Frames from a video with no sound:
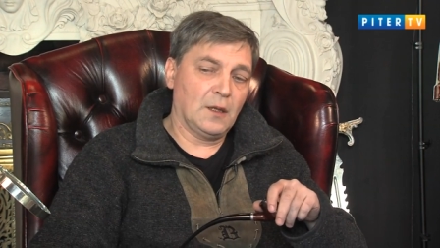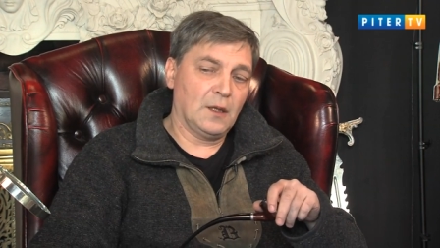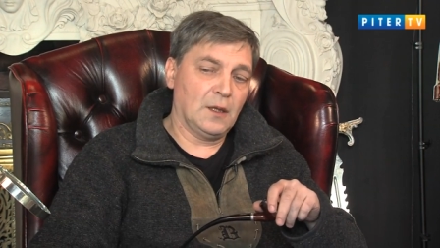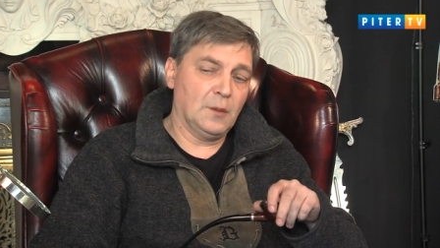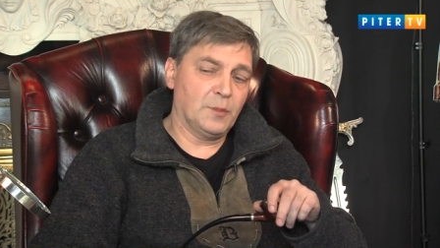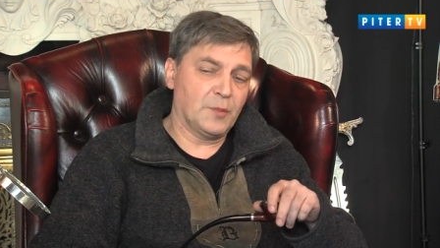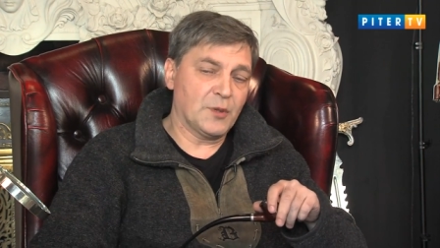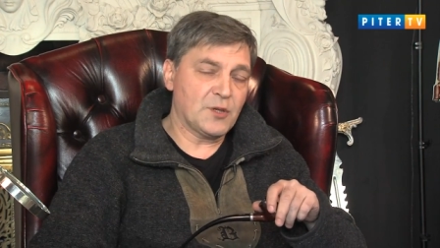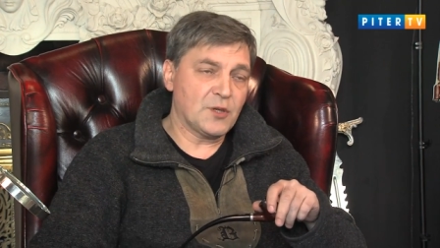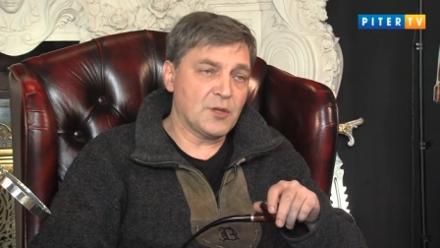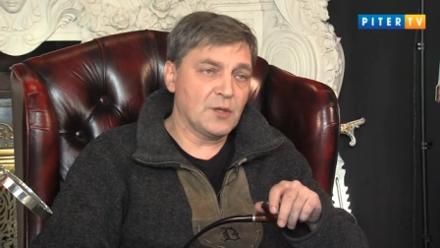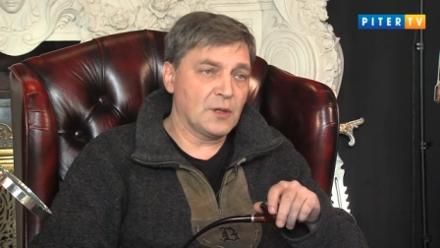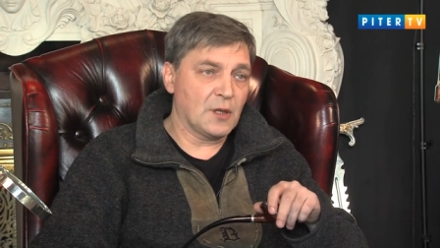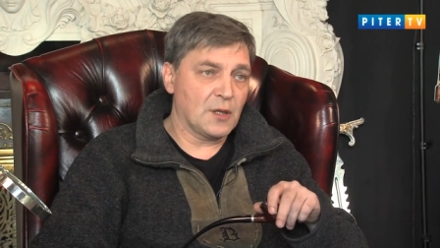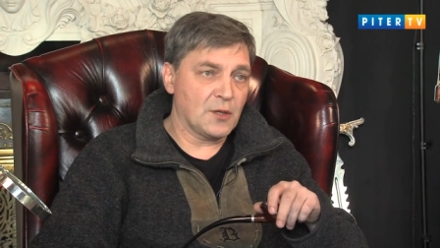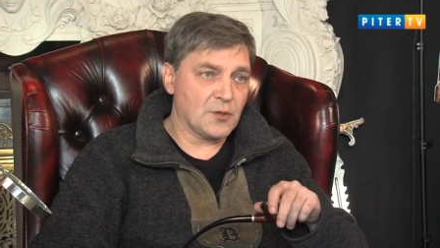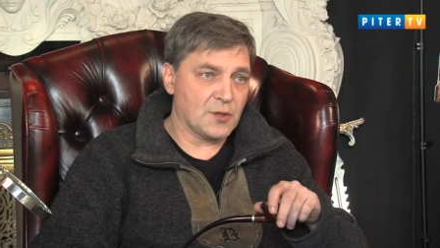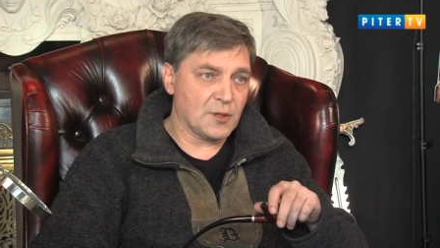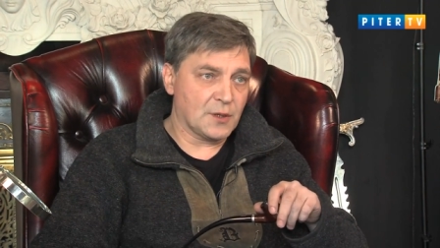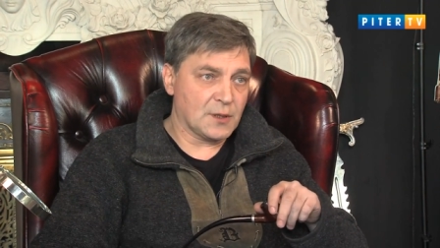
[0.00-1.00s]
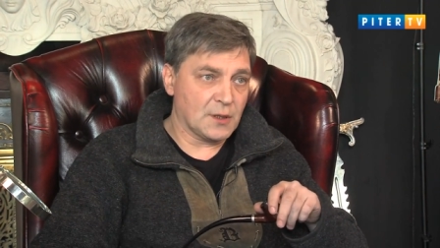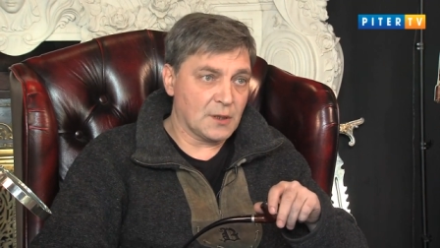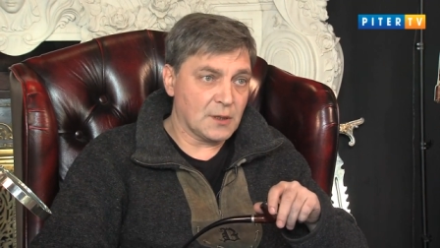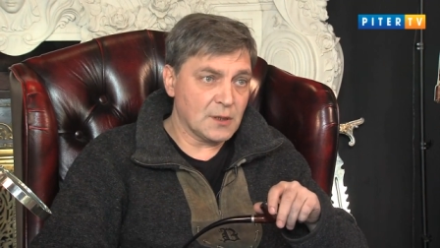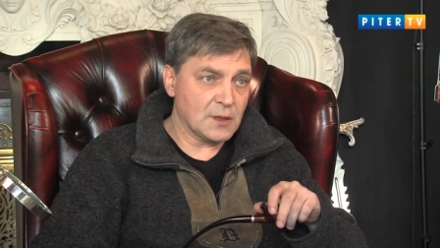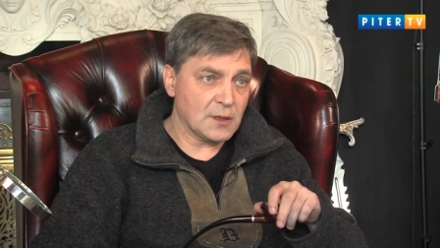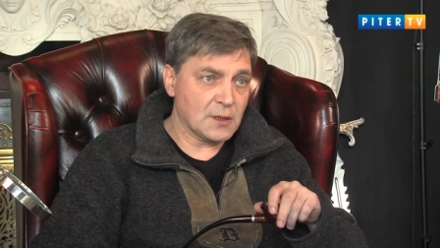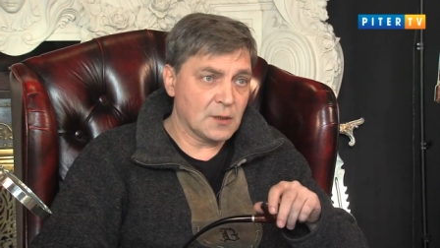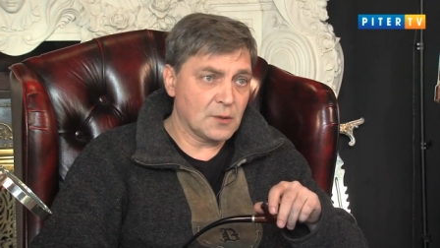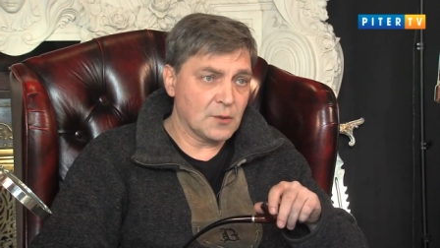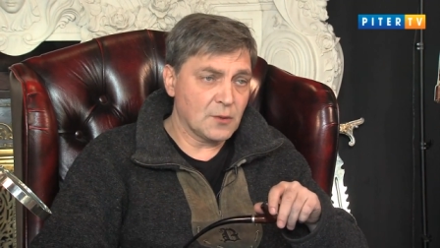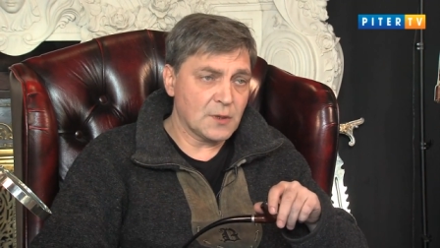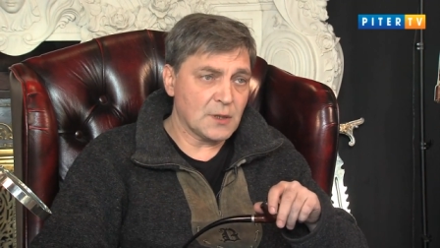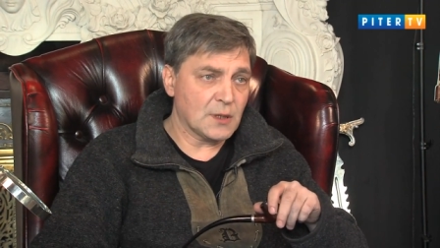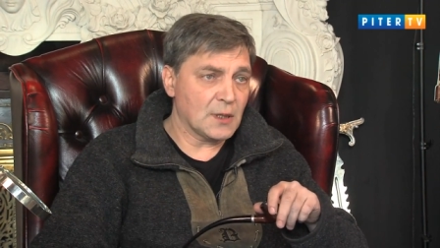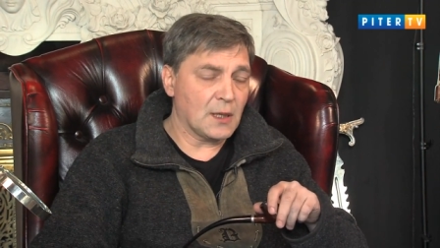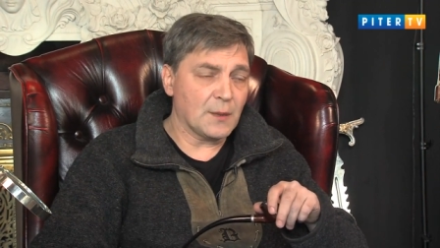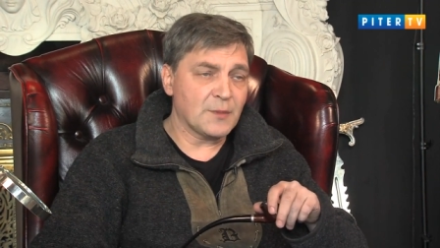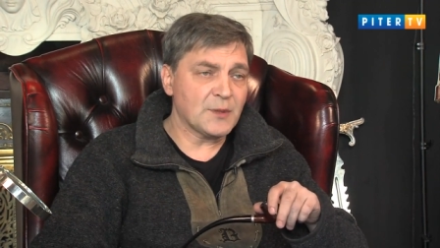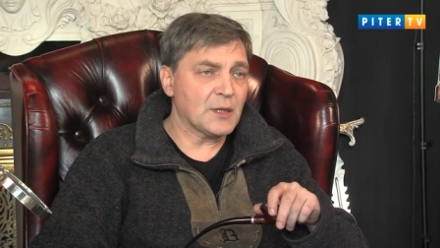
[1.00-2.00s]
и подчиняющихся
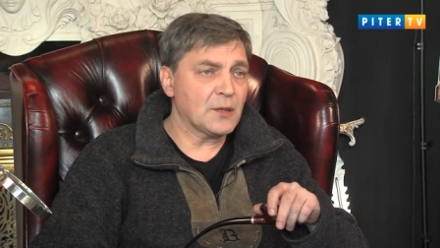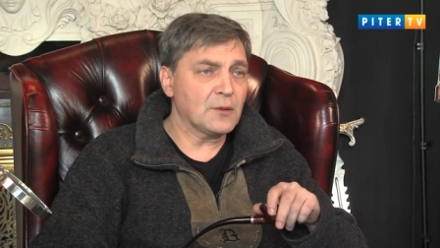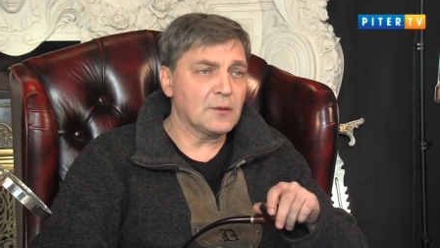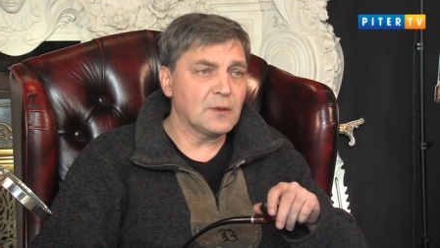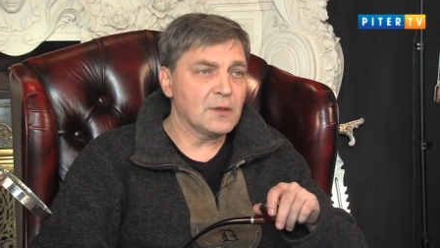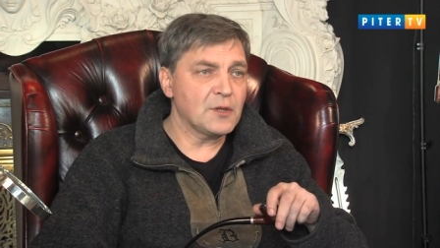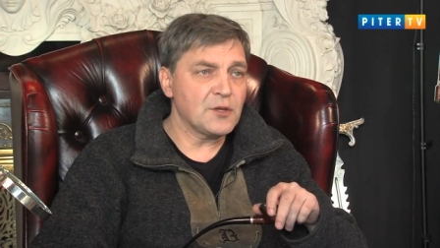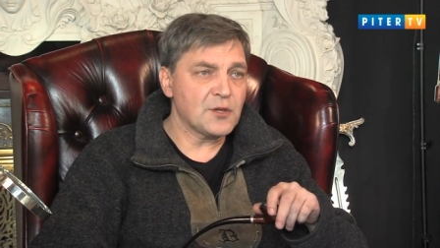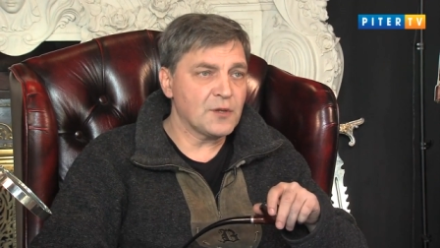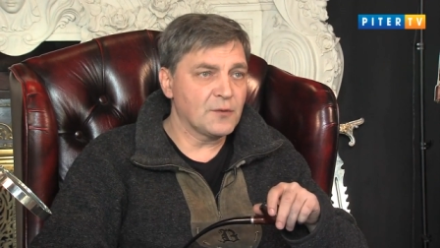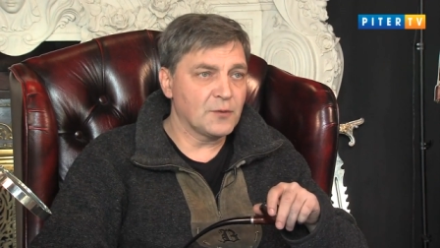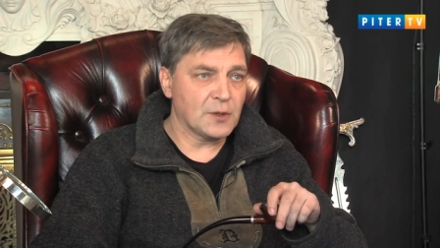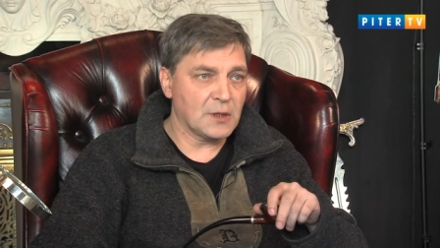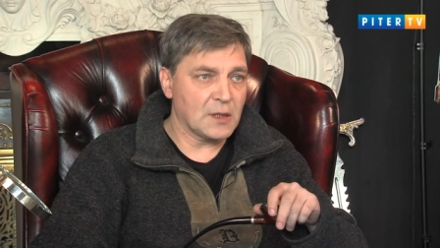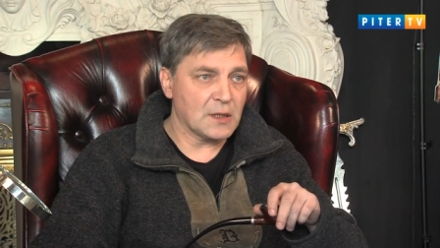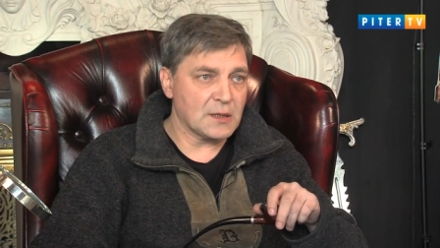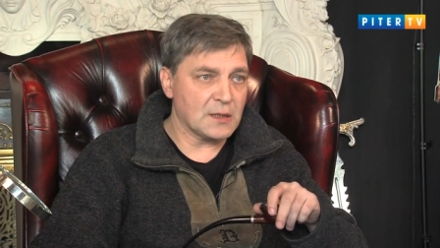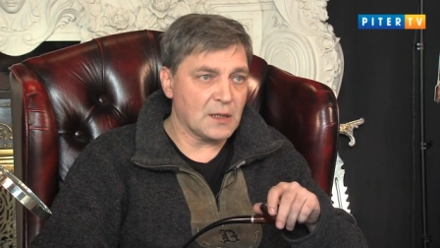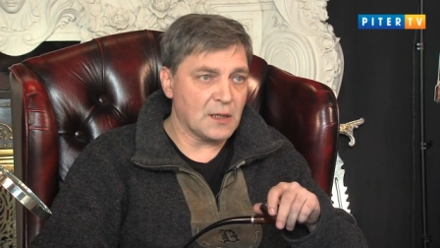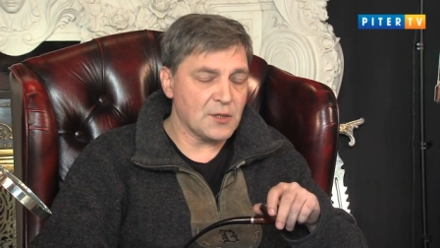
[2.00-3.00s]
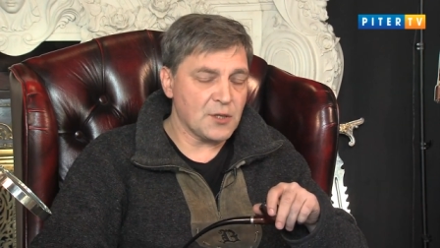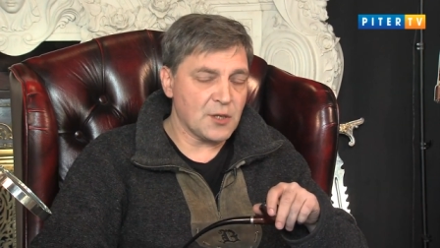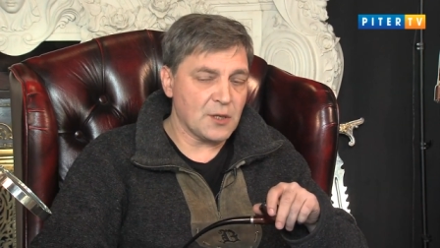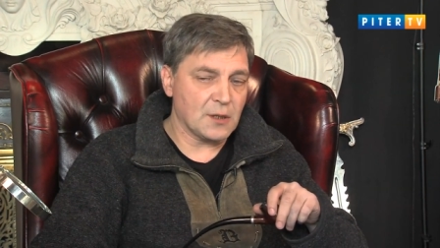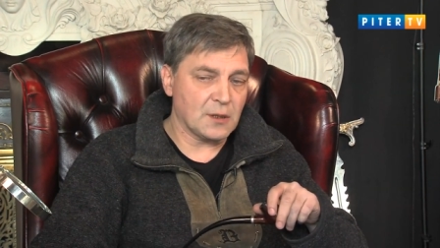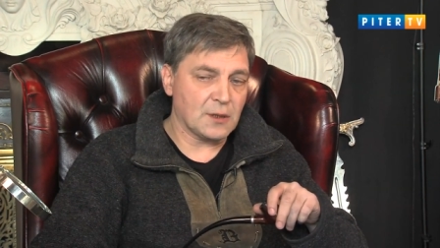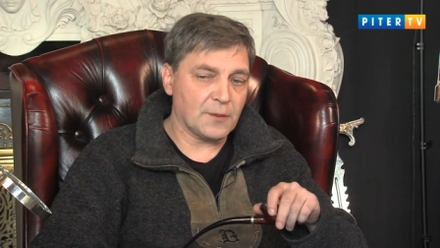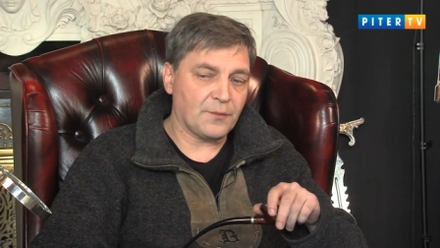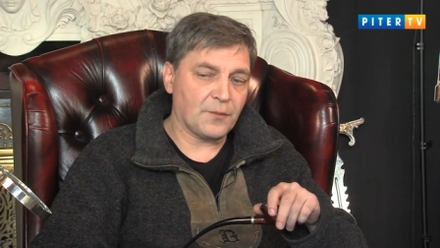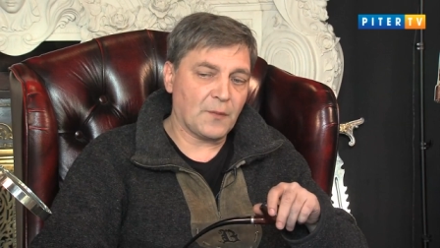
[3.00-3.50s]
Конституции, абсолютно ничего не означает.